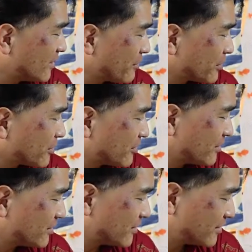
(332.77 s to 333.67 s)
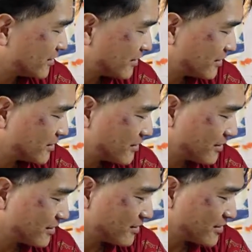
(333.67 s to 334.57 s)
山田君
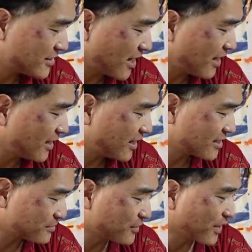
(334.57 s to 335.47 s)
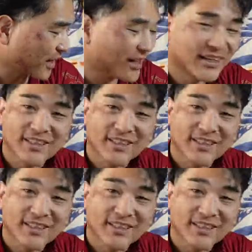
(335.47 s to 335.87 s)
じゃあ遊ぼうか